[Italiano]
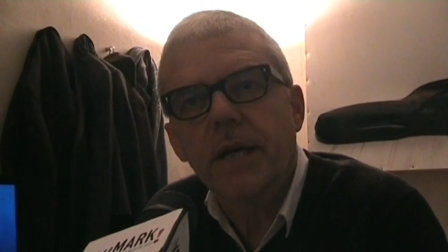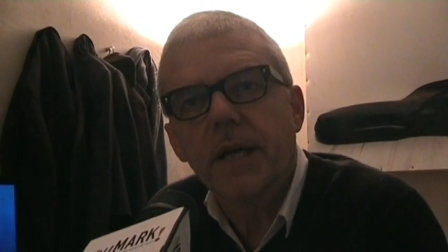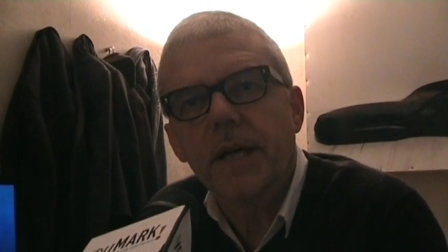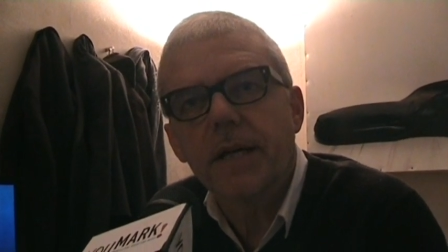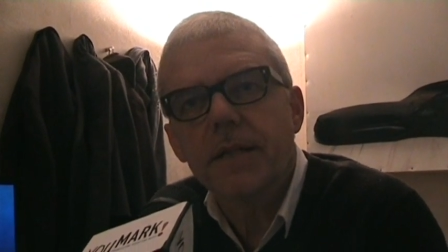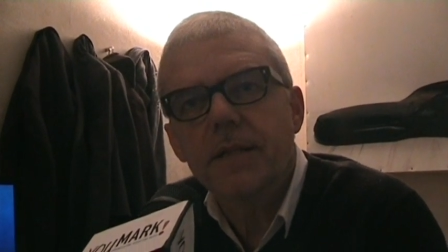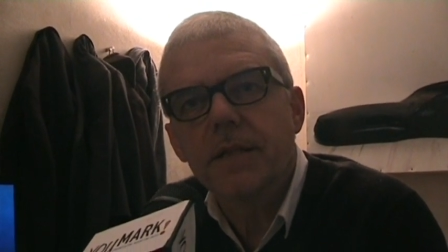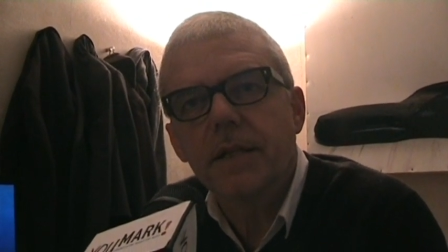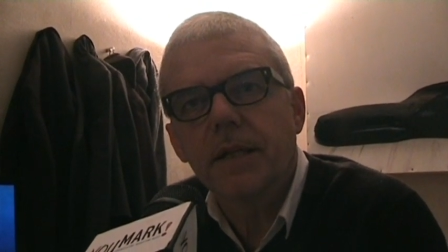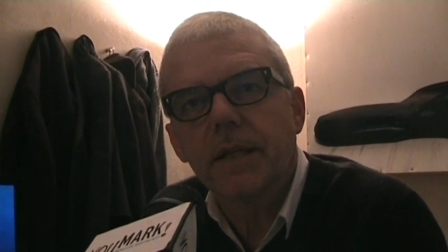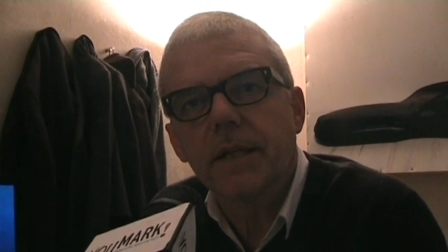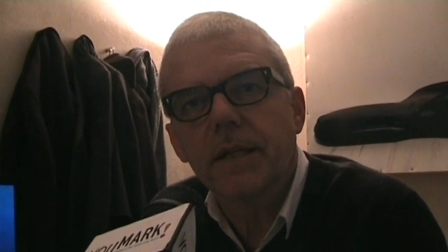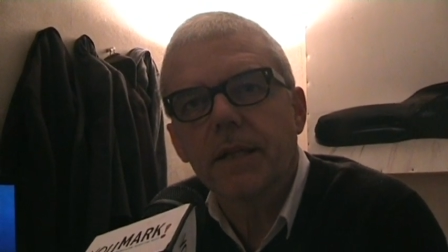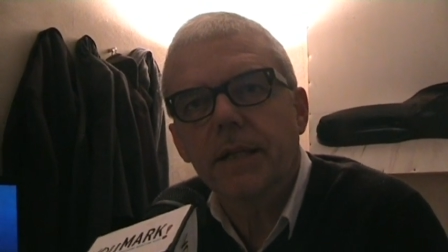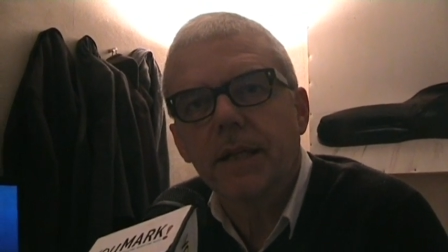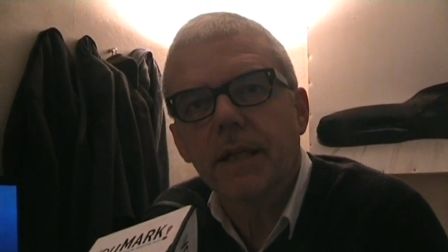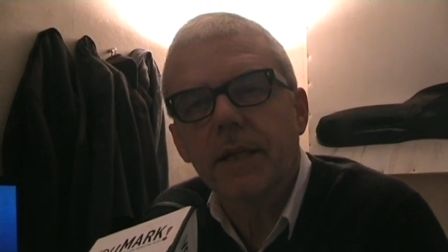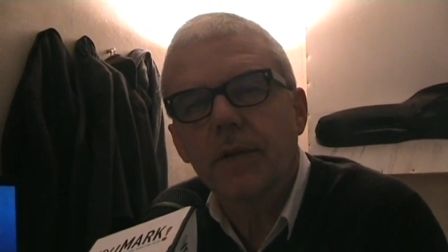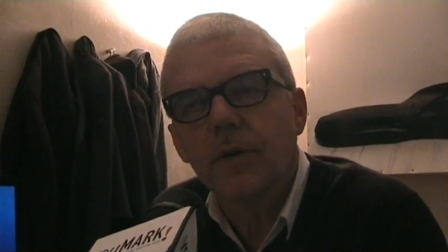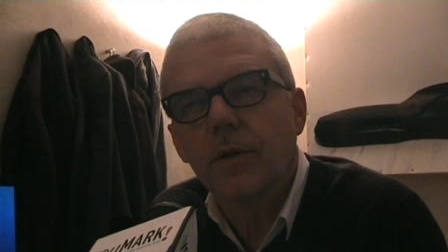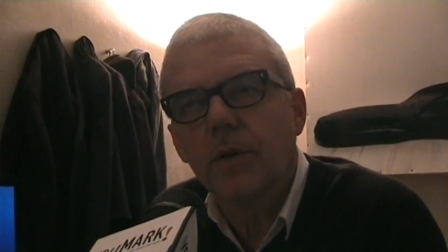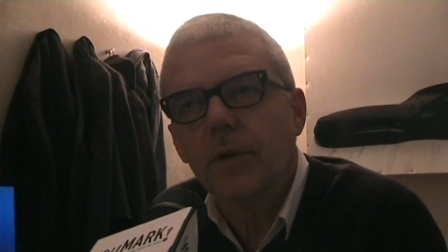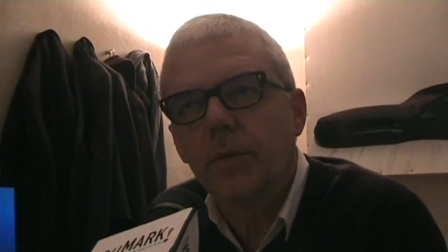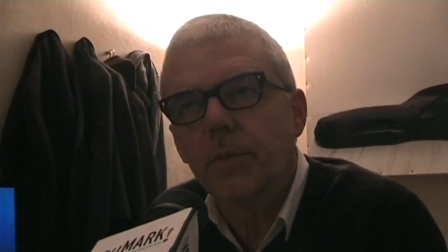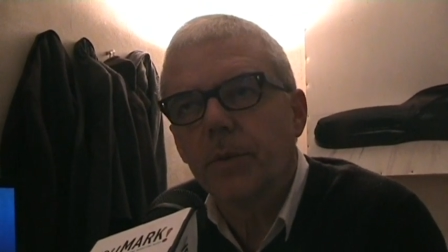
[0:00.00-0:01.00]
Einstein che
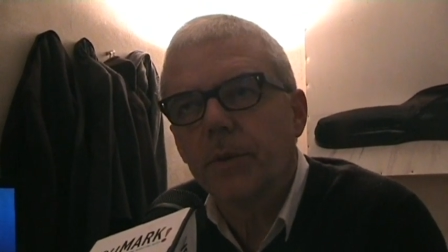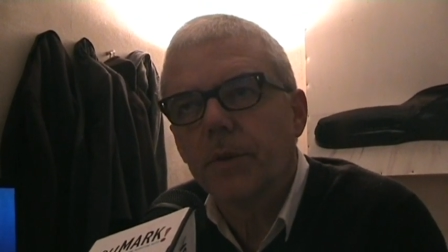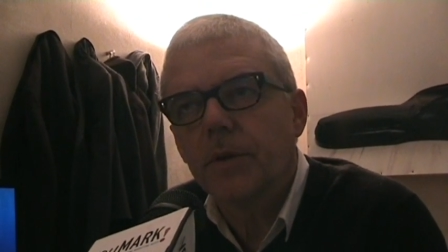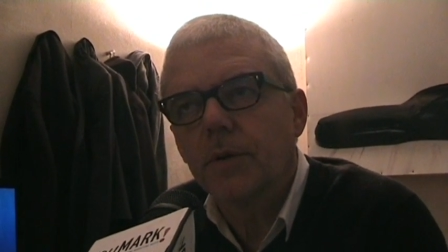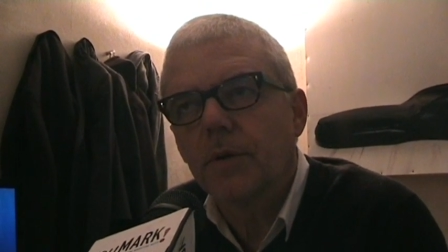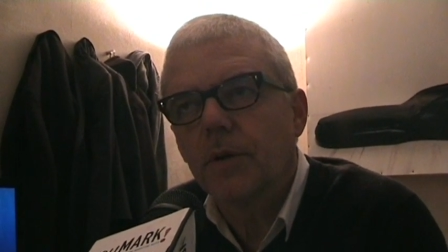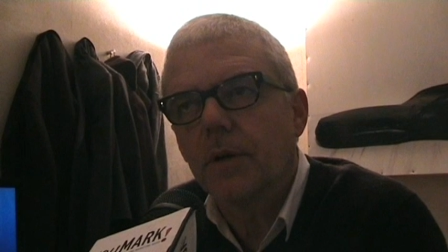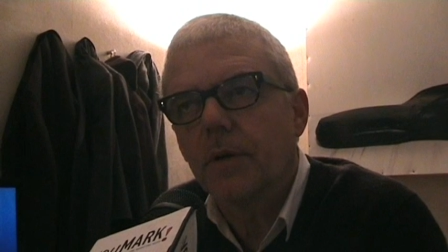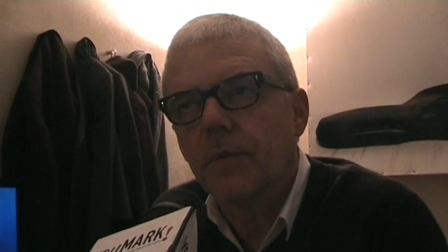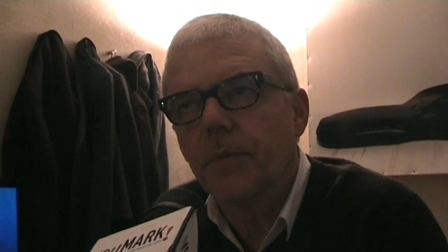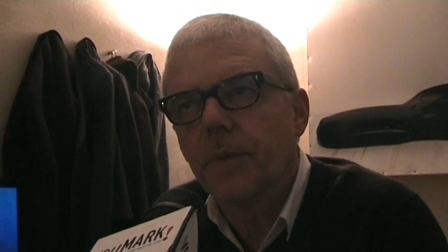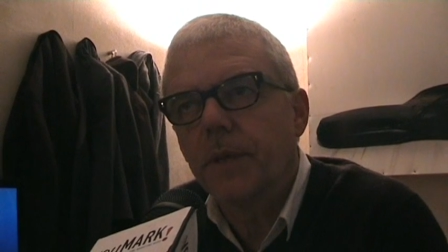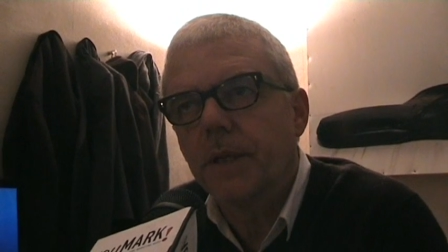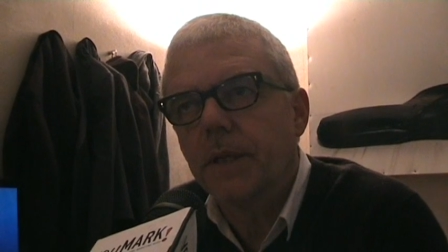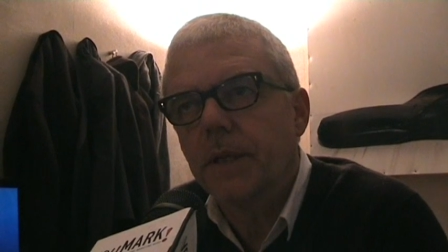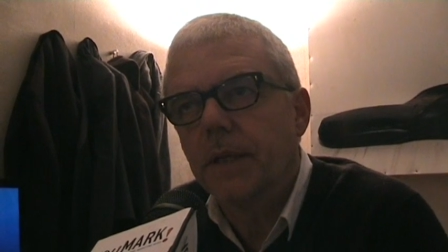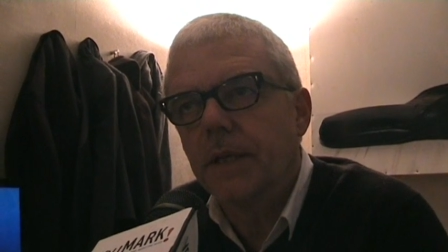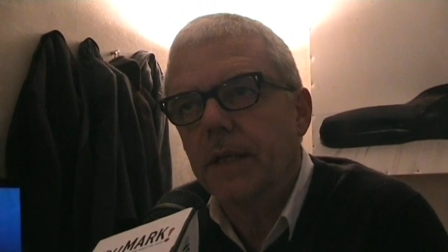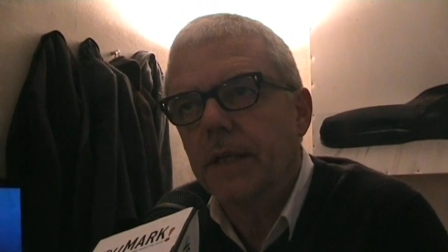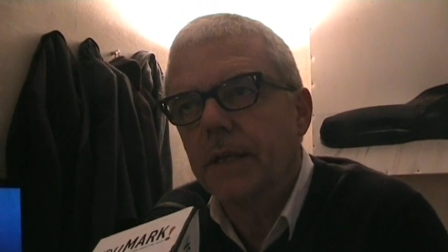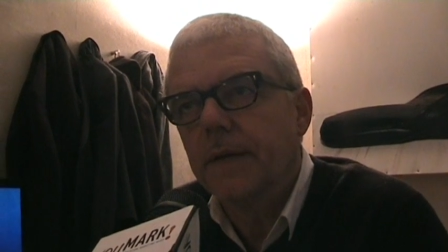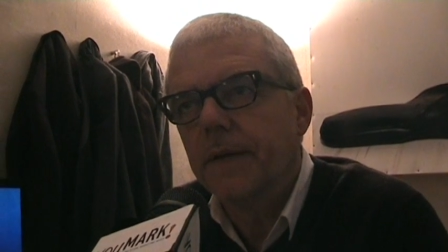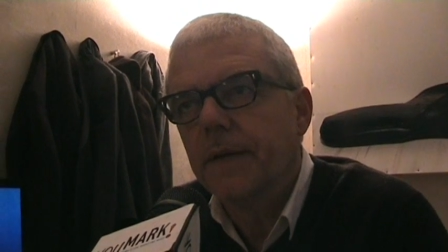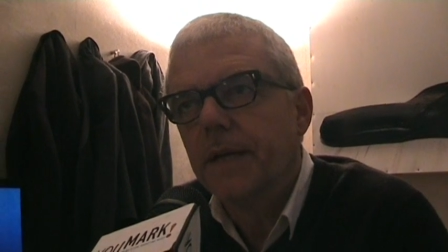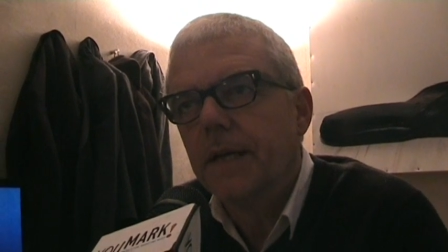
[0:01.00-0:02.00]
adoro
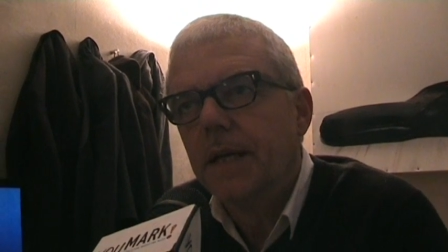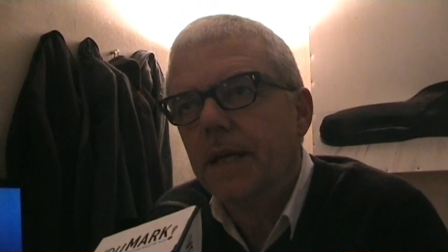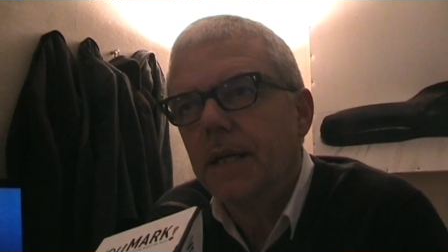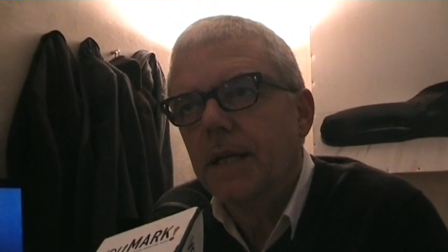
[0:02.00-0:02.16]
particolarmente,